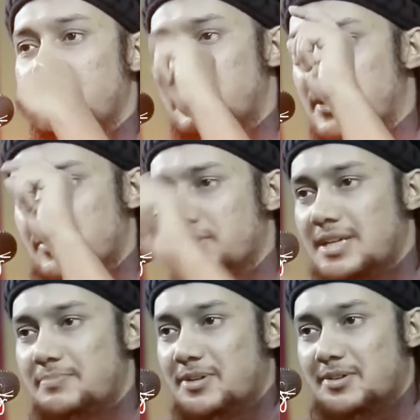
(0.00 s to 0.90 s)
বিশ্বাস
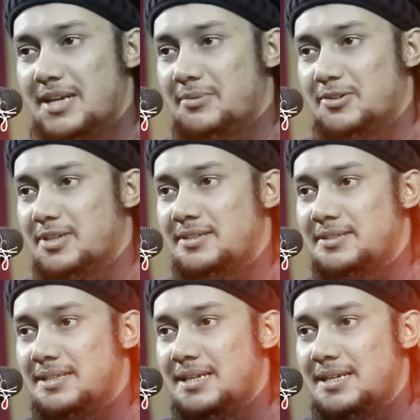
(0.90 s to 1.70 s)
হচ্ছে না আপনার কথা আমার কথা